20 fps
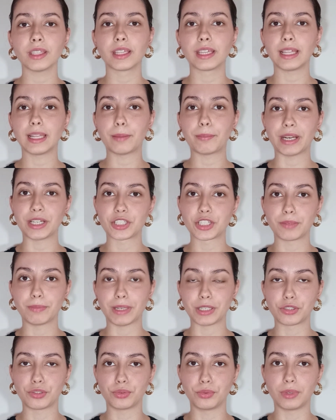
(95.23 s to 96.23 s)
aquela parte que
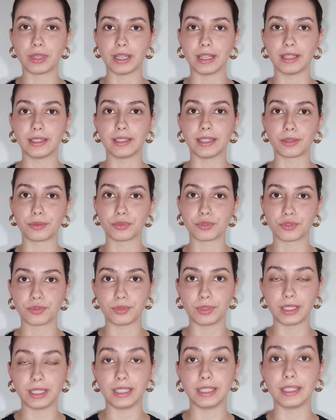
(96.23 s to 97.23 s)
machuca na
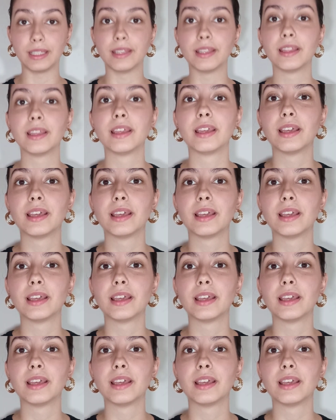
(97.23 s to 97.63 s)
costura ali